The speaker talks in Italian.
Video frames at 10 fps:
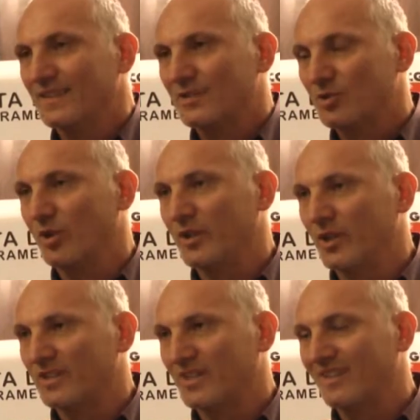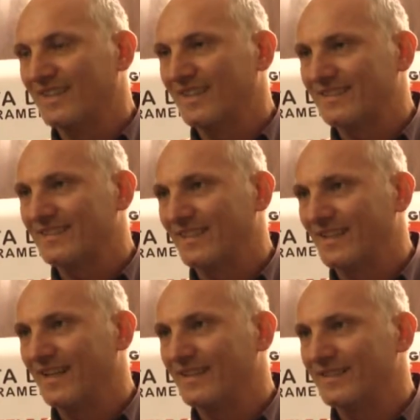Solo io siamo a cassa
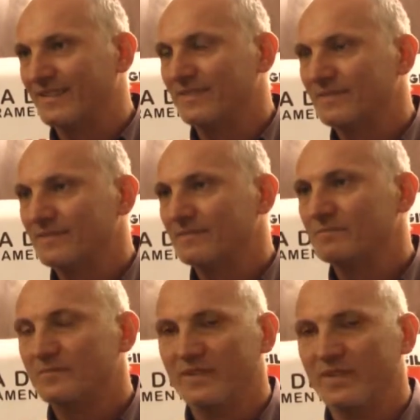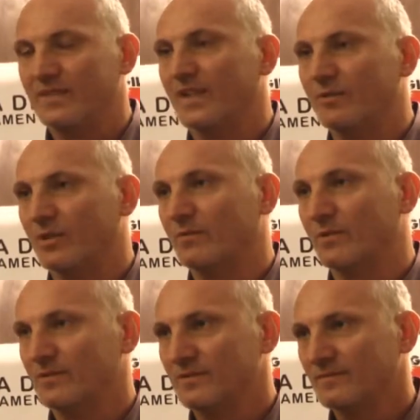integrata, niente
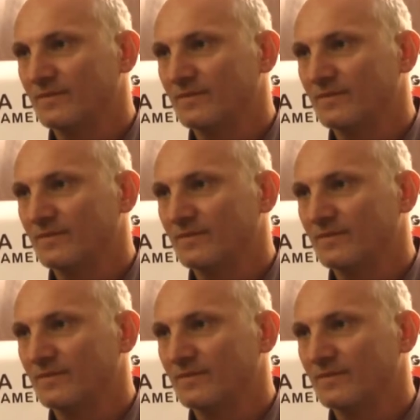lavoro.